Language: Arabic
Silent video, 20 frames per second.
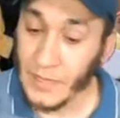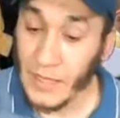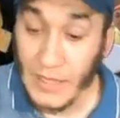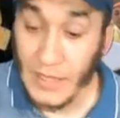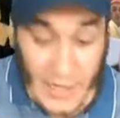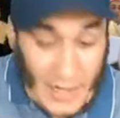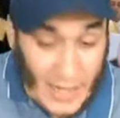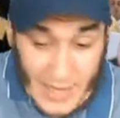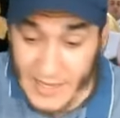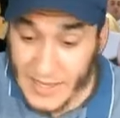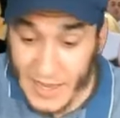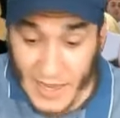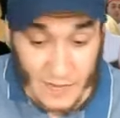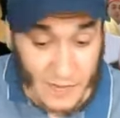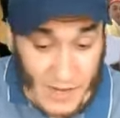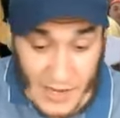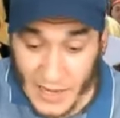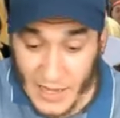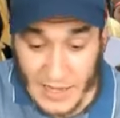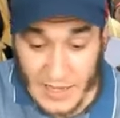
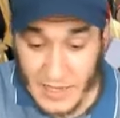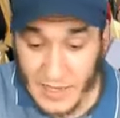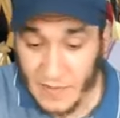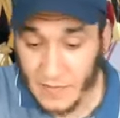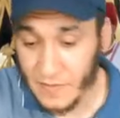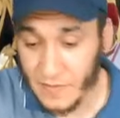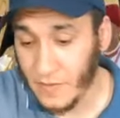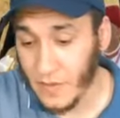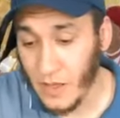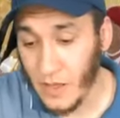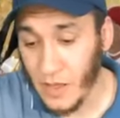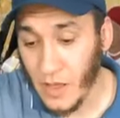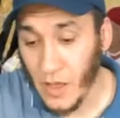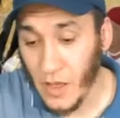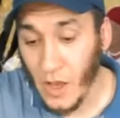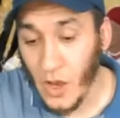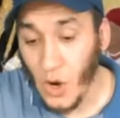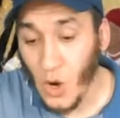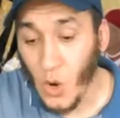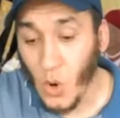للاسف للاسف
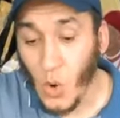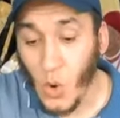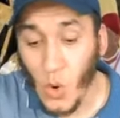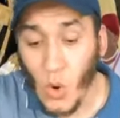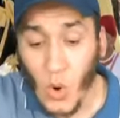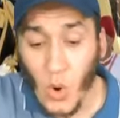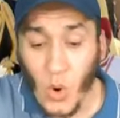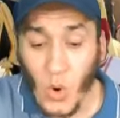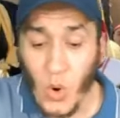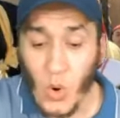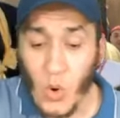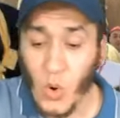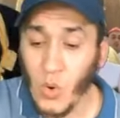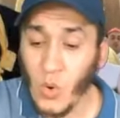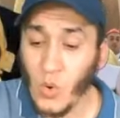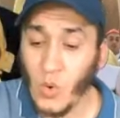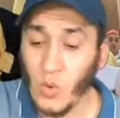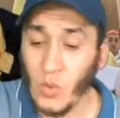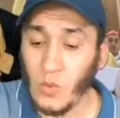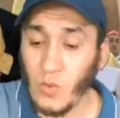
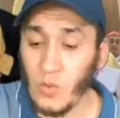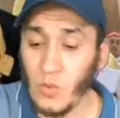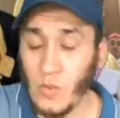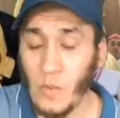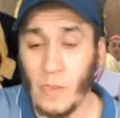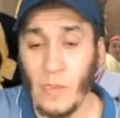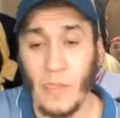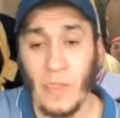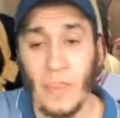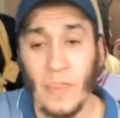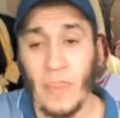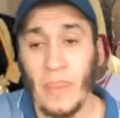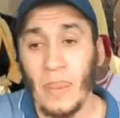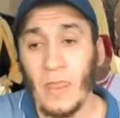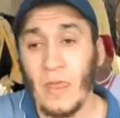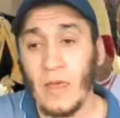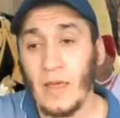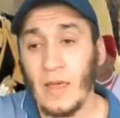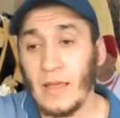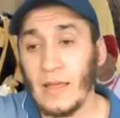و
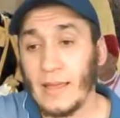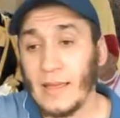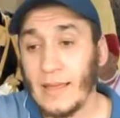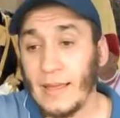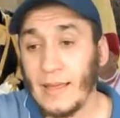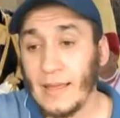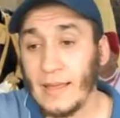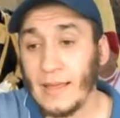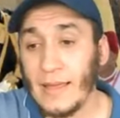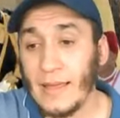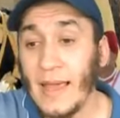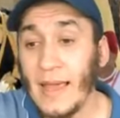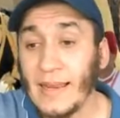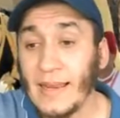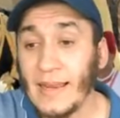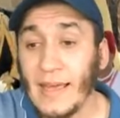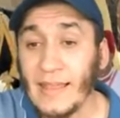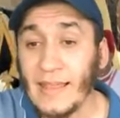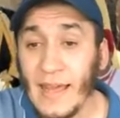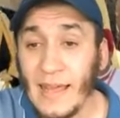كاين
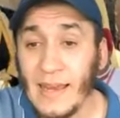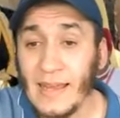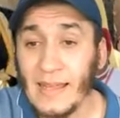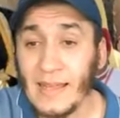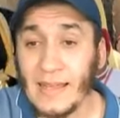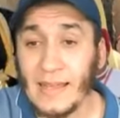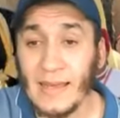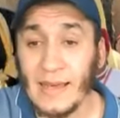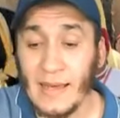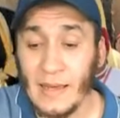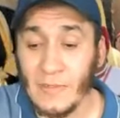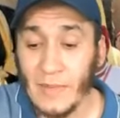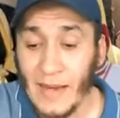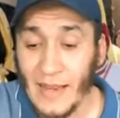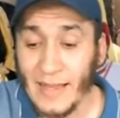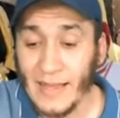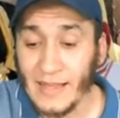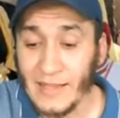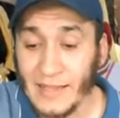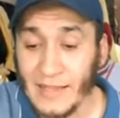كذلك
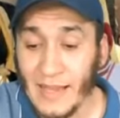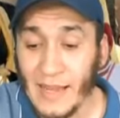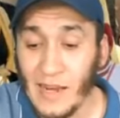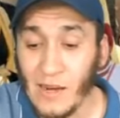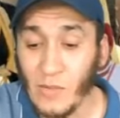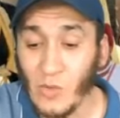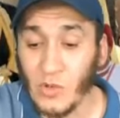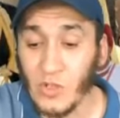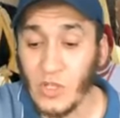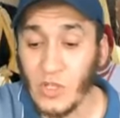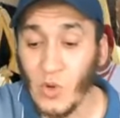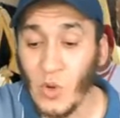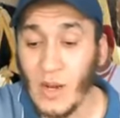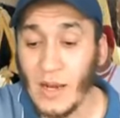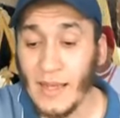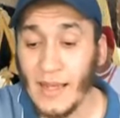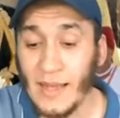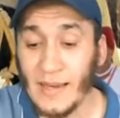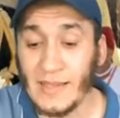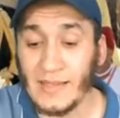ملي كنتكلموا تقول
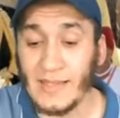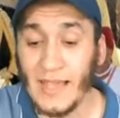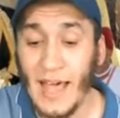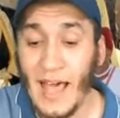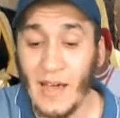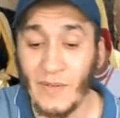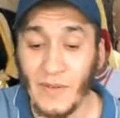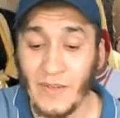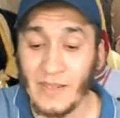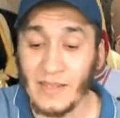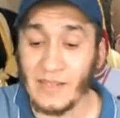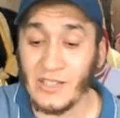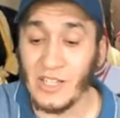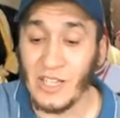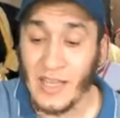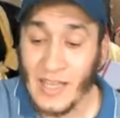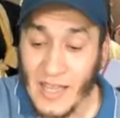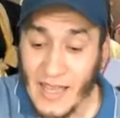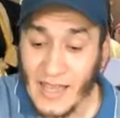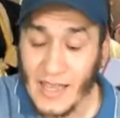لك يعني صحافه
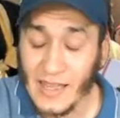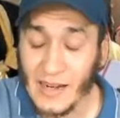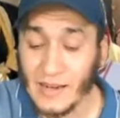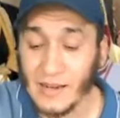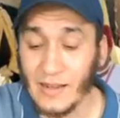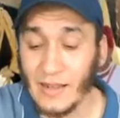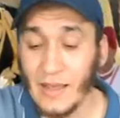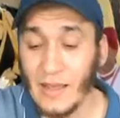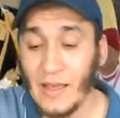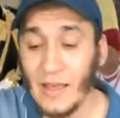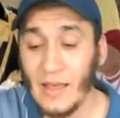التشهير